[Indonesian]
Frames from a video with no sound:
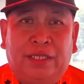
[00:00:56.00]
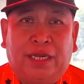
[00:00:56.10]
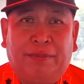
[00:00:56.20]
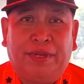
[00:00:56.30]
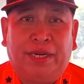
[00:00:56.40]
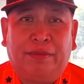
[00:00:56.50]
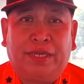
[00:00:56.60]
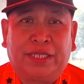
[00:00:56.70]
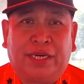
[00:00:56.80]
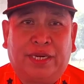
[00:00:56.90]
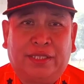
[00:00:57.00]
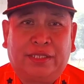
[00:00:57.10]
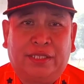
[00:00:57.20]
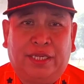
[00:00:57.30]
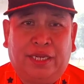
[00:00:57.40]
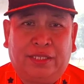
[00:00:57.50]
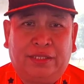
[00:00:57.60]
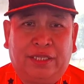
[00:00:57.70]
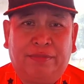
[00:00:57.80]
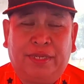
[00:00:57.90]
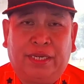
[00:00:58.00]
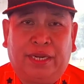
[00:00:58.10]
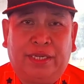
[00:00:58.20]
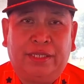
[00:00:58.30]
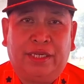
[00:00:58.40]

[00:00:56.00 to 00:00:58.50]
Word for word: kami dari Basarnas dengan tim yang lain